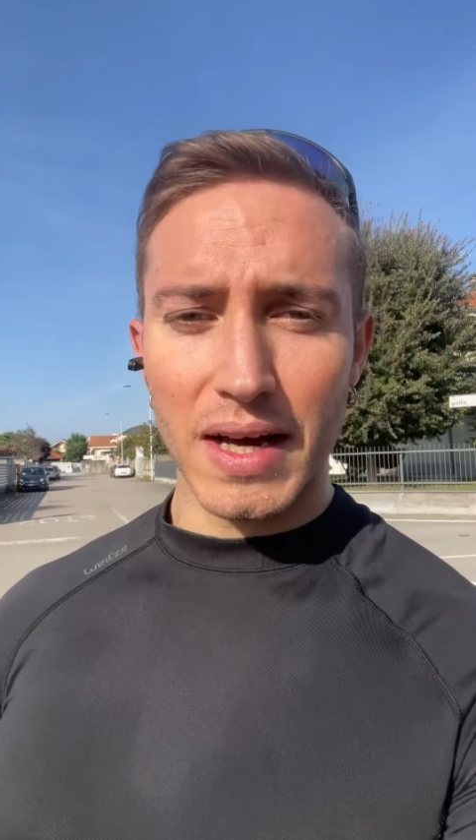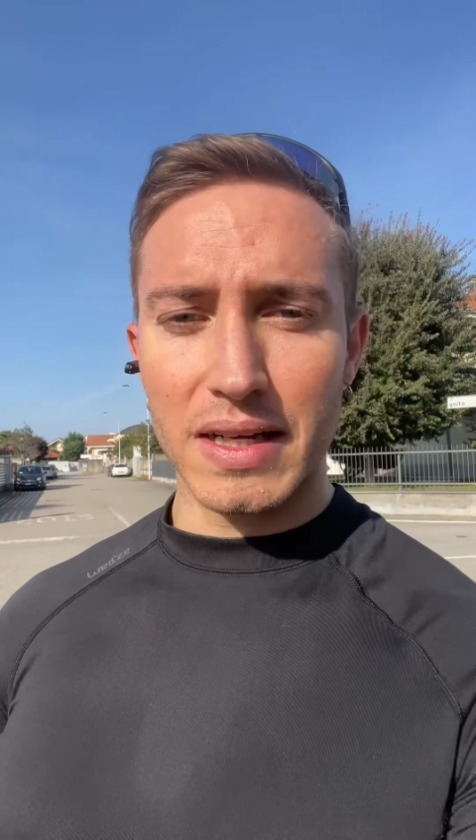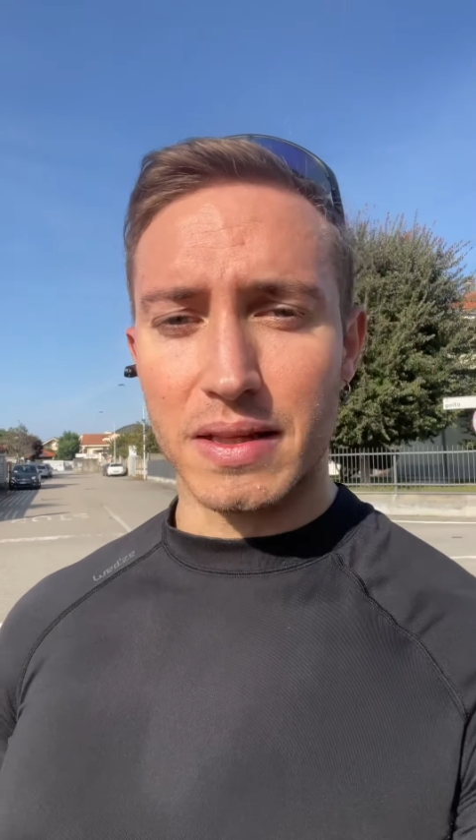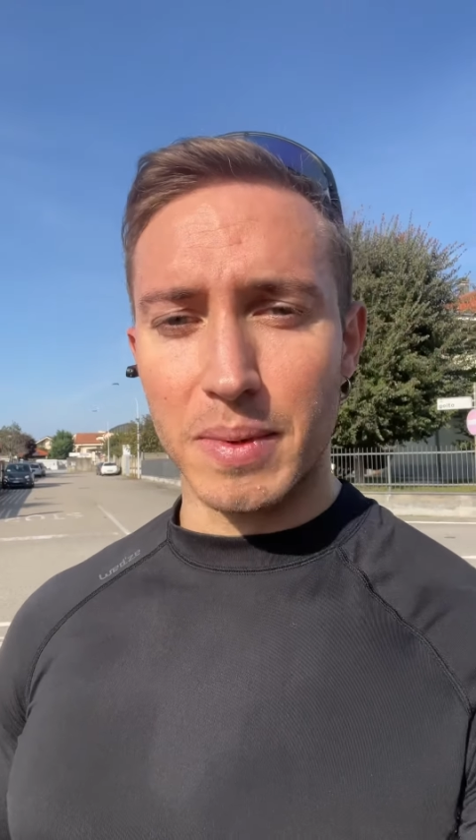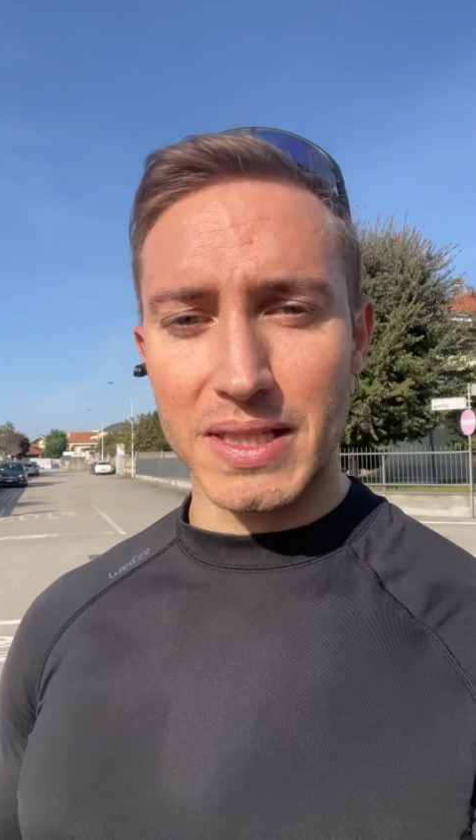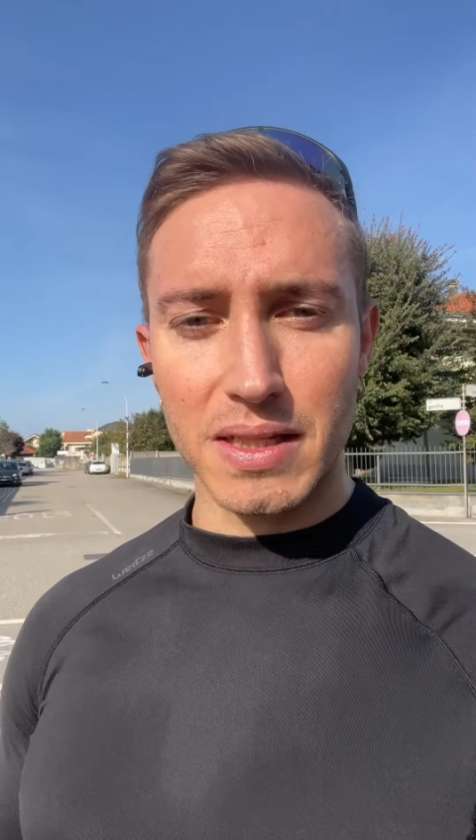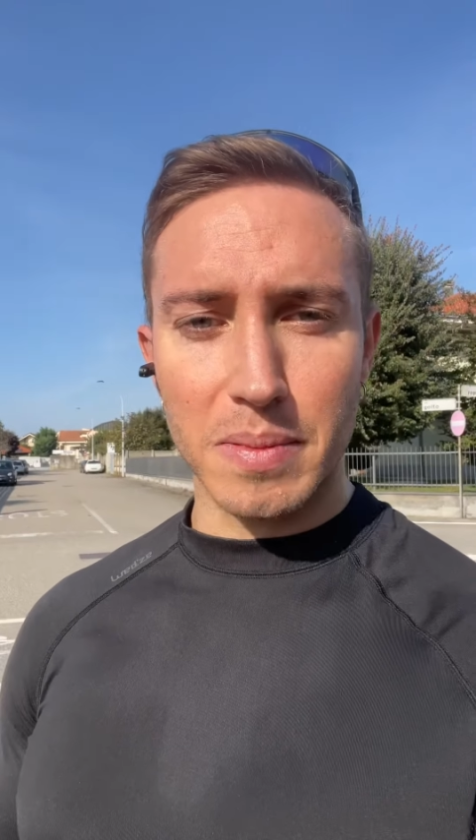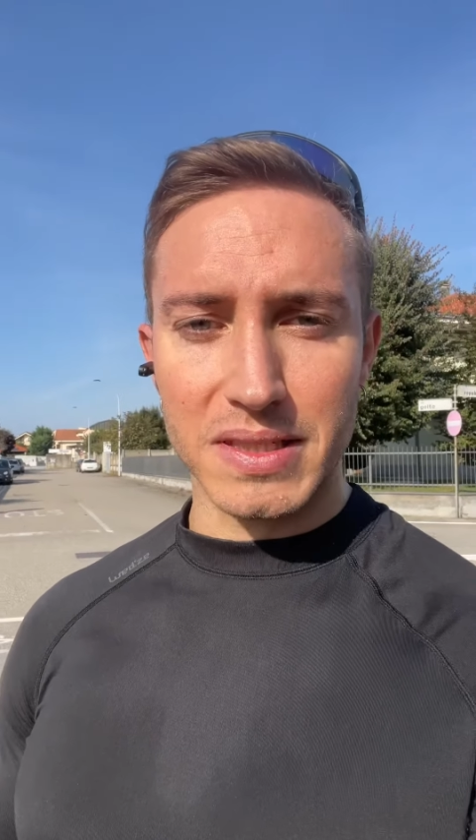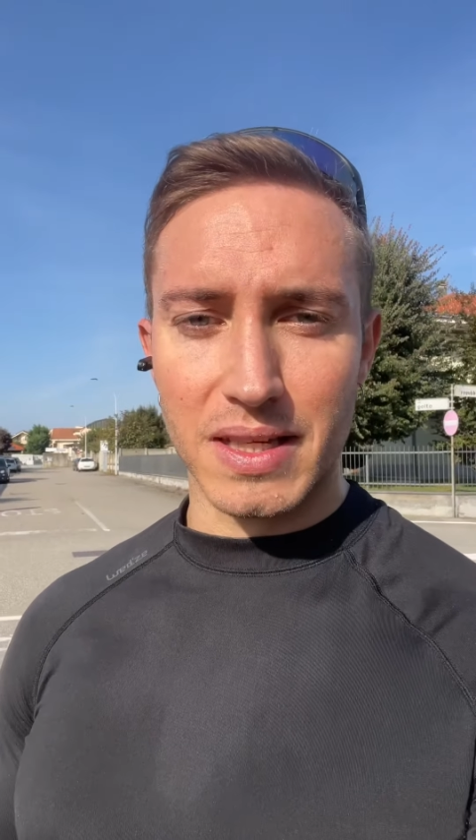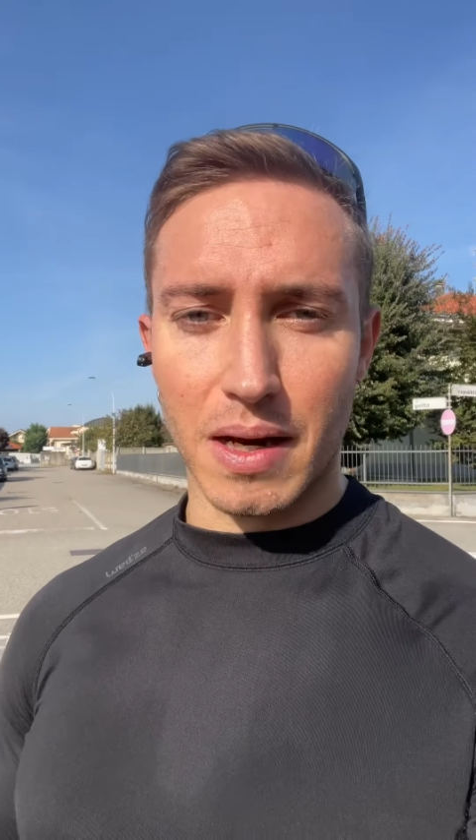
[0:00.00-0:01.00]
altrimenti ti
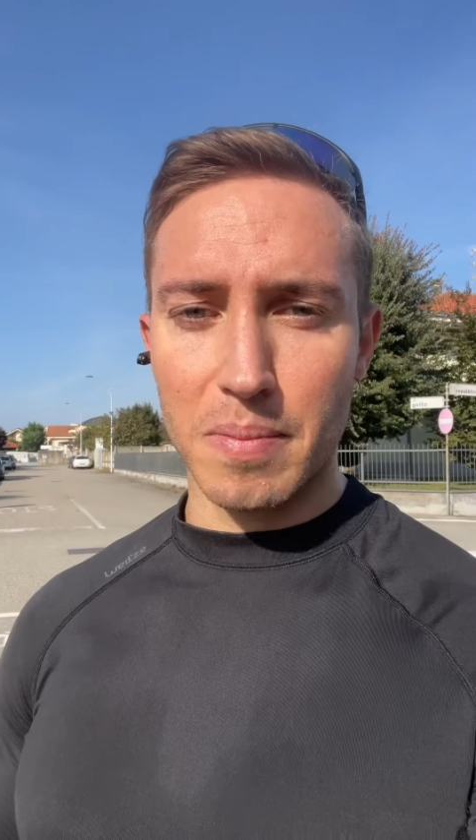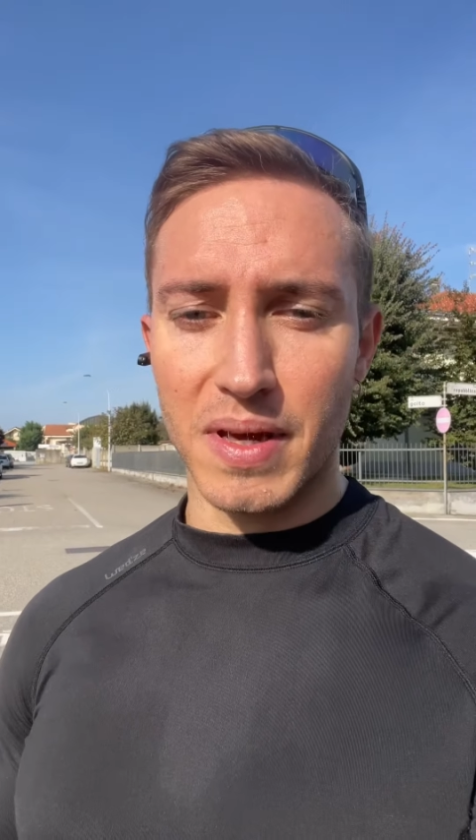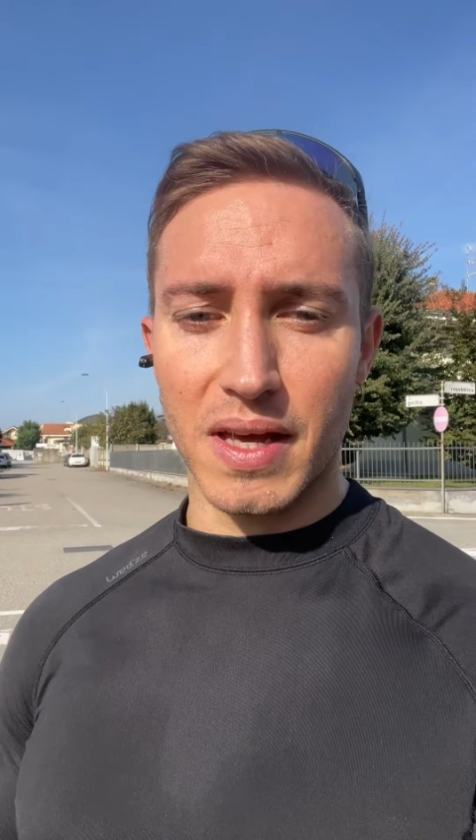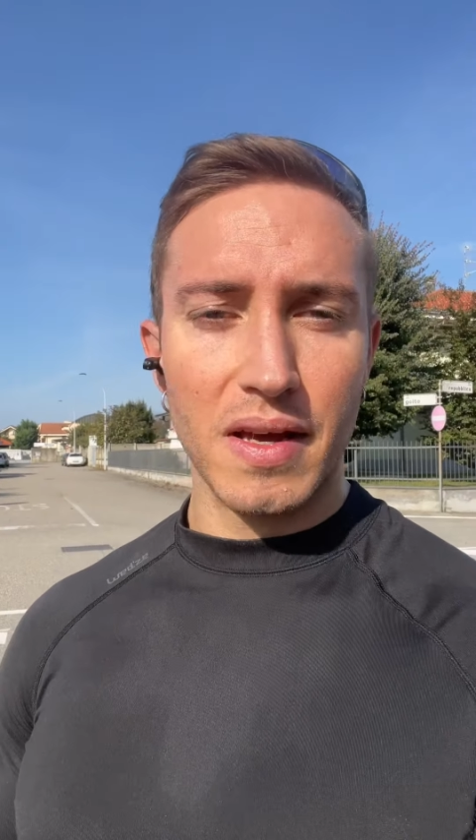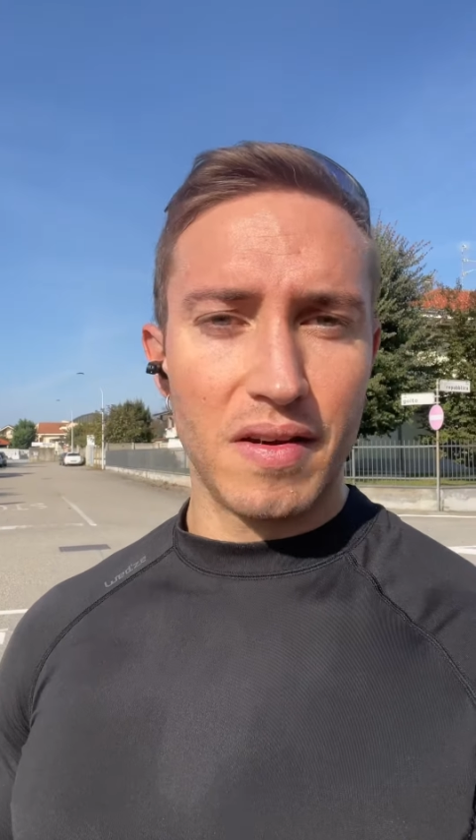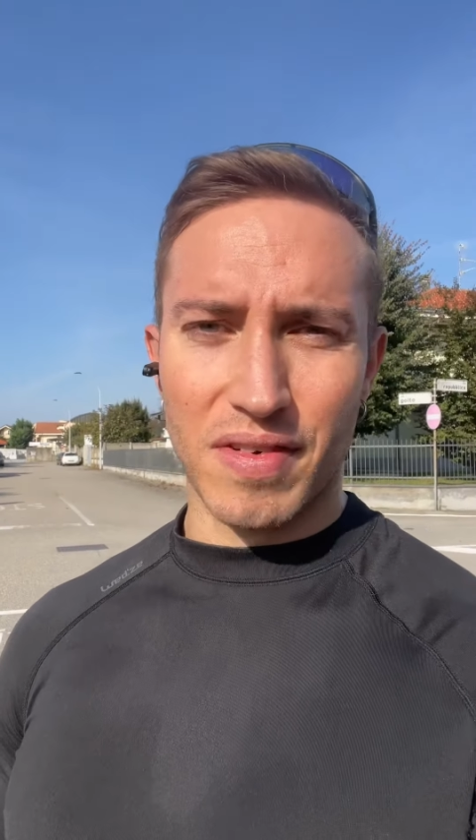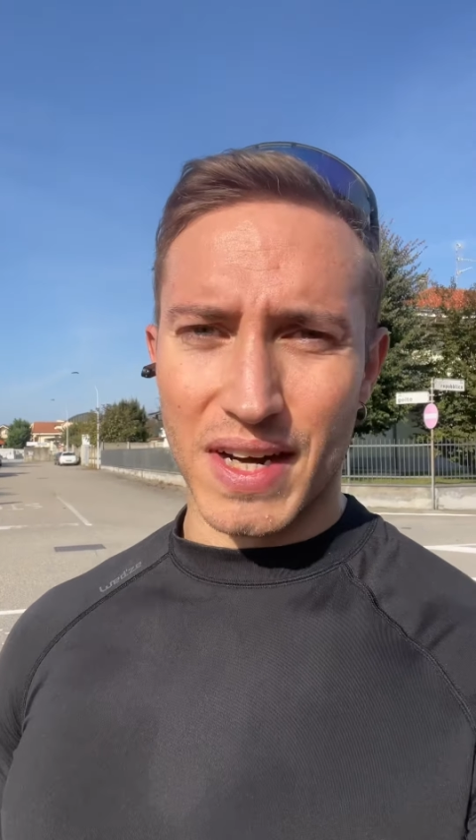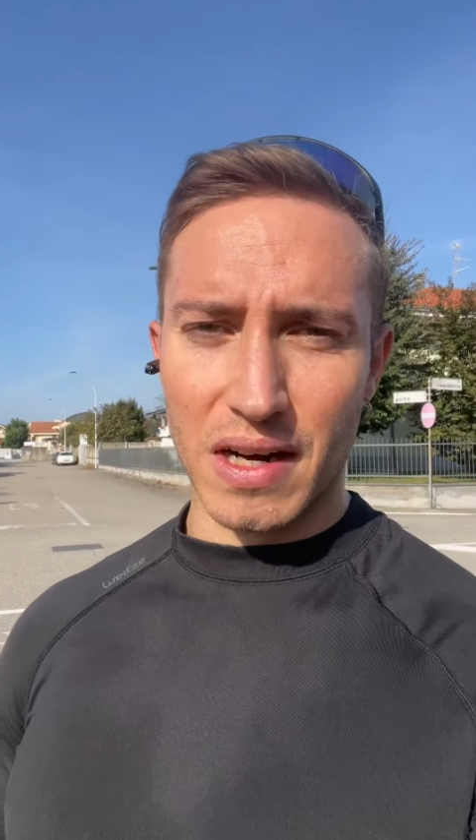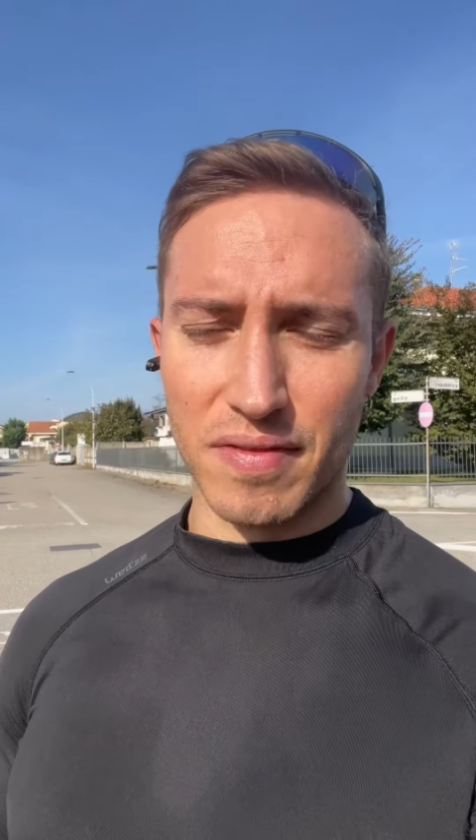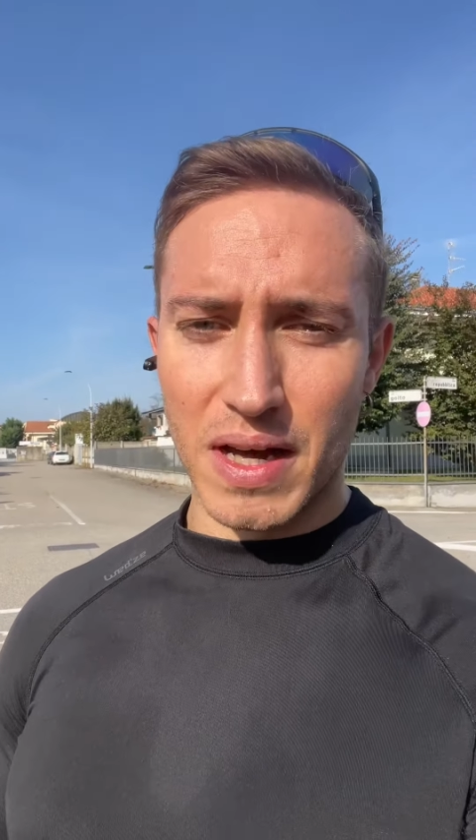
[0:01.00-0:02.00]
basterebbe fare
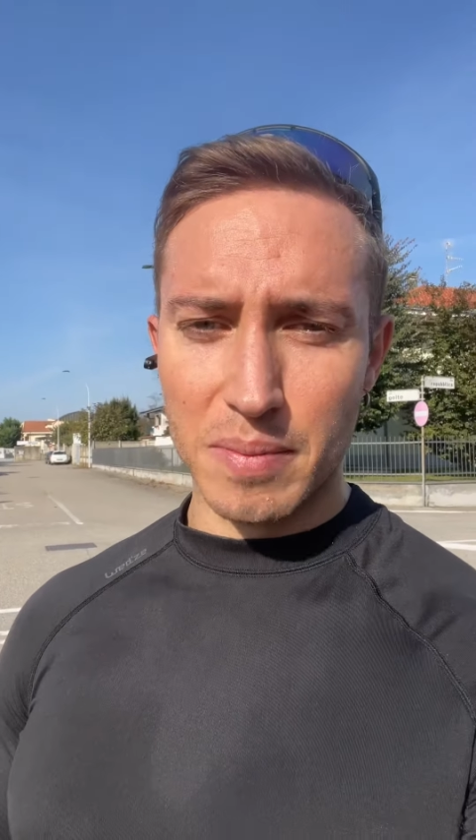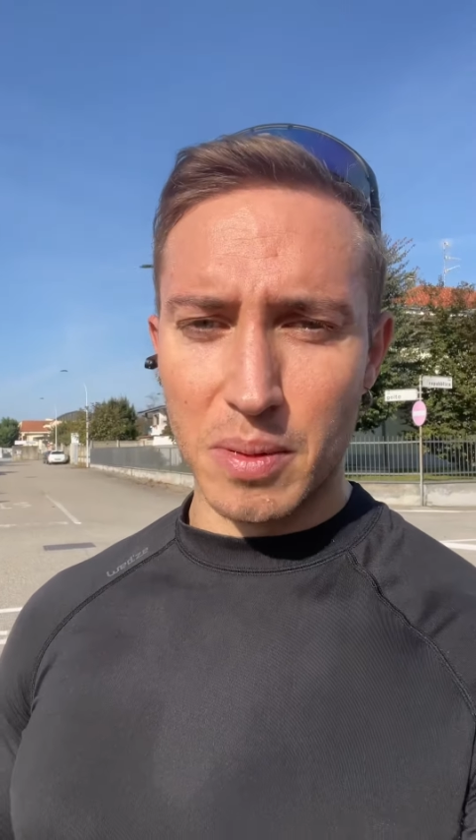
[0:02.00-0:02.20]
la fame,